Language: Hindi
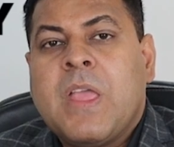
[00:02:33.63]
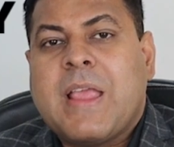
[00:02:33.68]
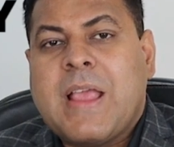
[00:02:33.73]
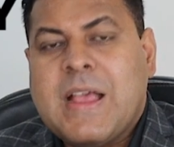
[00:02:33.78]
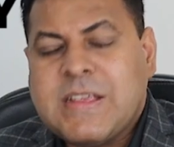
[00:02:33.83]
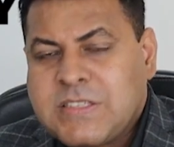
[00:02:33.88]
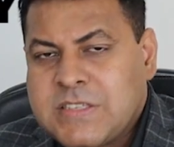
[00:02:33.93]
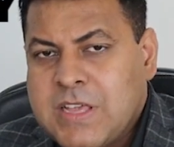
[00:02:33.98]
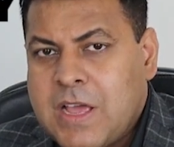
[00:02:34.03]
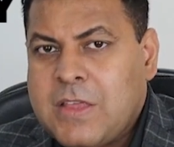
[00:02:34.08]

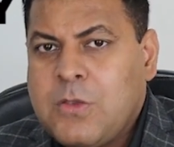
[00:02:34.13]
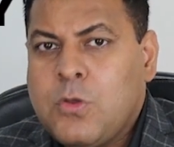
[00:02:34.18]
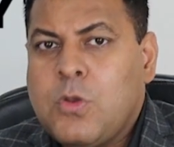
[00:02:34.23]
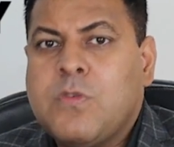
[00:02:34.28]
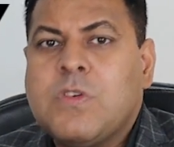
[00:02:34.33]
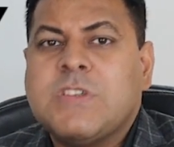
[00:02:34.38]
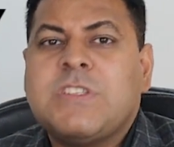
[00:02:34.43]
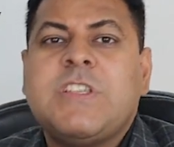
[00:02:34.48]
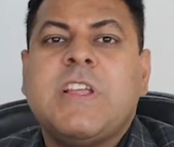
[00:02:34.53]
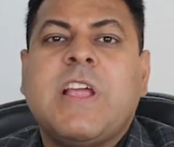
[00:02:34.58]
कैसा
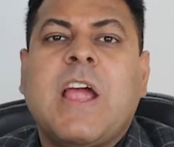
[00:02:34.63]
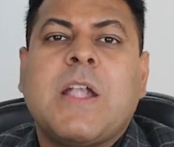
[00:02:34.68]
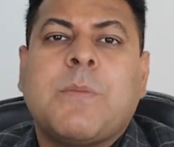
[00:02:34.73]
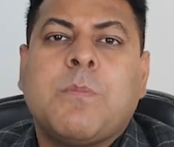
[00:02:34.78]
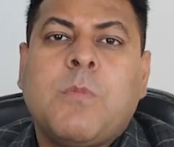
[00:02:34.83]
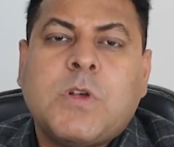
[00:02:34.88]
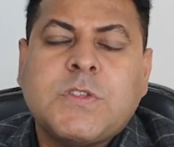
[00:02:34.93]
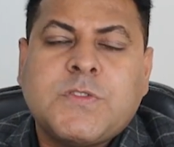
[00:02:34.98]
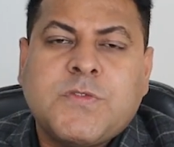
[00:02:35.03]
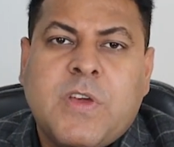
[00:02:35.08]
यूनिवर्सिटी का
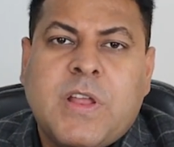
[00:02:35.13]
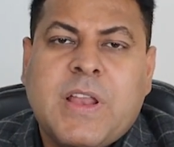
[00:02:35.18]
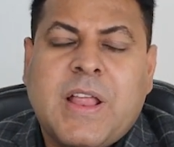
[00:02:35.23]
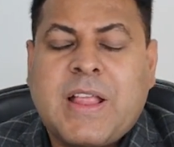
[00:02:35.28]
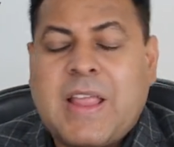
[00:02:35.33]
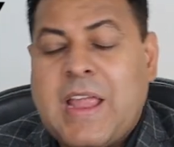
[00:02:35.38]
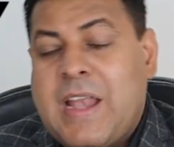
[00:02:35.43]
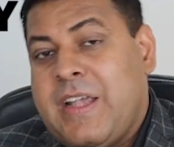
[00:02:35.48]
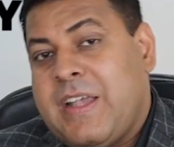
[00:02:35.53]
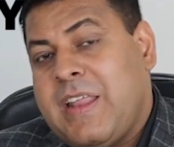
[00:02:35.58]
एटमोसफेयर है
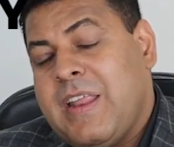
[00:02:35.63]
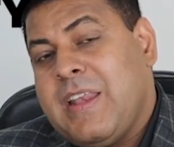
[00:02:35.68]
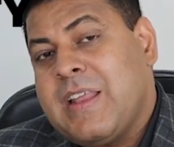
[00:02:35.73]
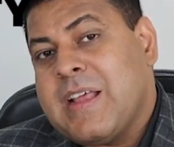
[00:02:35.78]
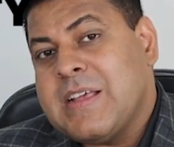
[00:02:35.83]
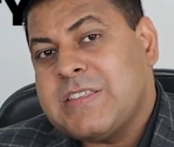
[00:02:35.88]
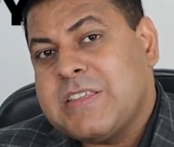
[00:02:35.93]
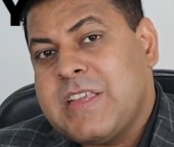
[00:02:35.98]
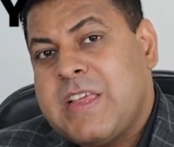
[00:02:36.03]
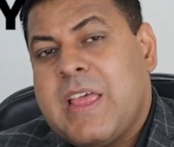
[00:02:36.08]
कैंटीन
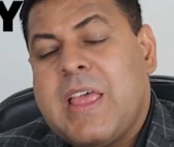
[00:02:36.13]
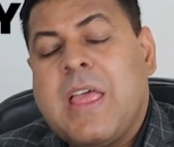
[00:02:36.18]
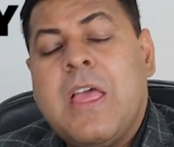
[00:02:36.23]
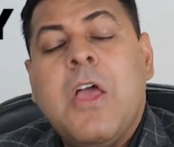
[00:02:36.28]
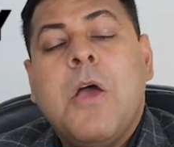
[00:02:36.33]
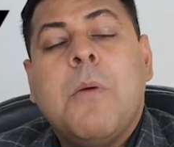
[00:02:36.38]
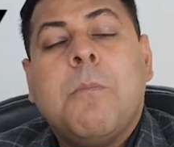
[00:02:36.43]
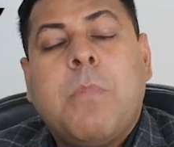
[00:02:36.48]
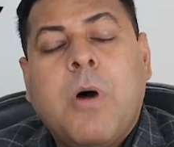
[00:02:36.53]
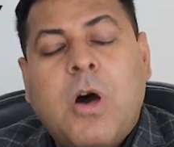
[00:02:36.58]
कैसी है
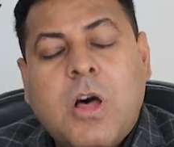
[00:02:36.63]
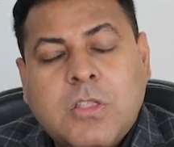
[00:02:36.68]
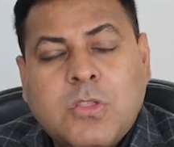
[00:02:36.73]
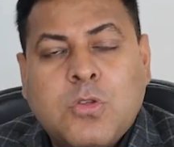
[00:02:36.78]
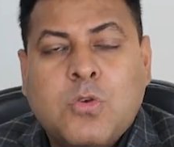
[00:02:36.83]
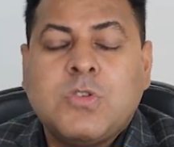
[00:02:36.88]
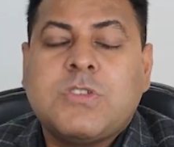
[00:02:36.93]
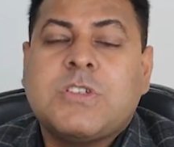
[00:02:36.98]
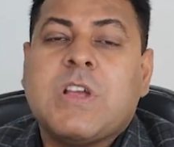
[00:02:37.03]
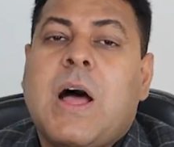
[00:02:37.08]

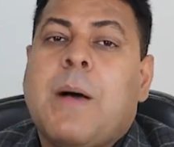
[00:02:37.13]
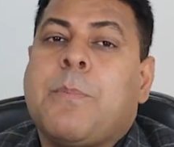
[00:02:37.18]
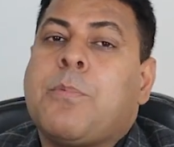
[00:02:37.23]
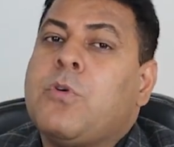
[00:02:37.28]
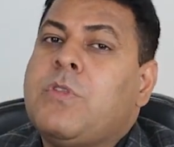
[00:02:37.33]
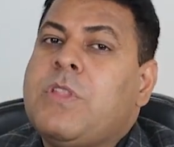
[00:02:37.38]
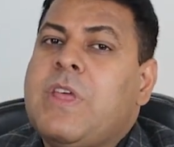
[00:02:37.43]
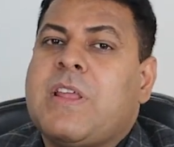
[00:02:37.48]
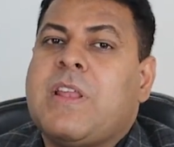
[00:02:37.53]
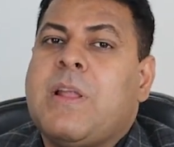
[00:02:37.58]
बहुत कुछ
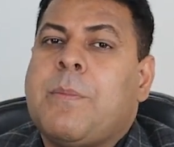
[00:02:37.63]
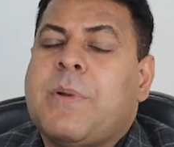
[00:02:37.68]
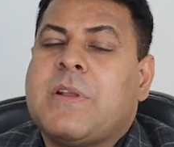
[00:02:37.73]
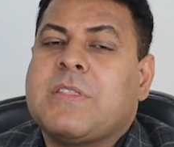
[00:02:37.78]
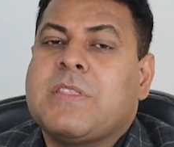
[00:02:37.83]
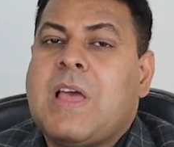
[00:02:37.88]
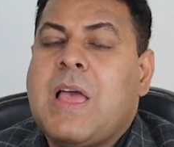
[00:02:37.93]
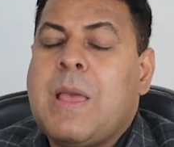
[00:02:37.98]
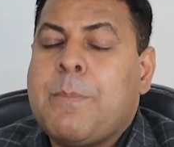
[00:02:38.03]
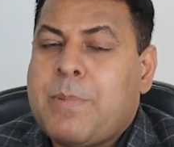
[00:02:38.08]
आपको देखना
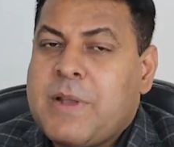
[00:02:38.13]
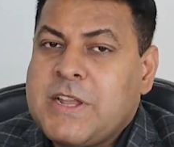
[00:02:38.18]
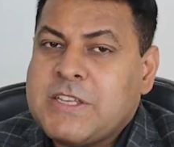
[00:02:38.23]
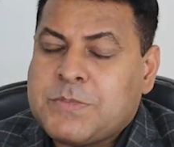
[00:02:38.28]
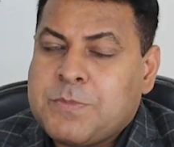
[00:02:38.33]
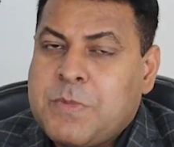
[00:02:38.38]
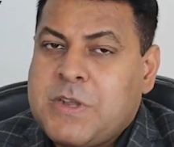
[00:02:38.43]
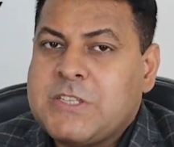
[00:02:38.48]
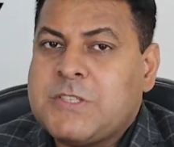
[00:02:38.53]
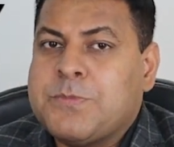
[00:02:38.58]
पड़ता है
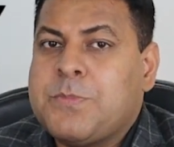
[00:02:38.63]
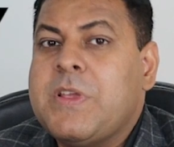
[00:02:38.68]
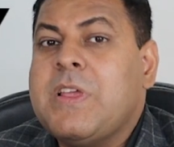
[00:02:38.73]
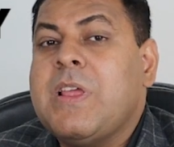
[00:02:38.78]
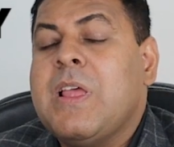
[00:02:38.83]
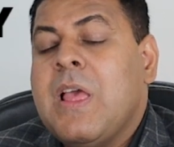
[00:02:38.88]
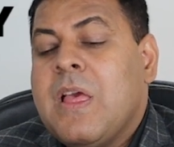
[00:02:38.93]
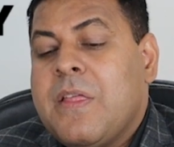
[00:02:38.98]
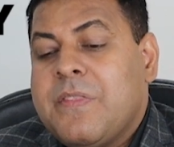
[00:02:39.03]
प्लेसमेंट्स भी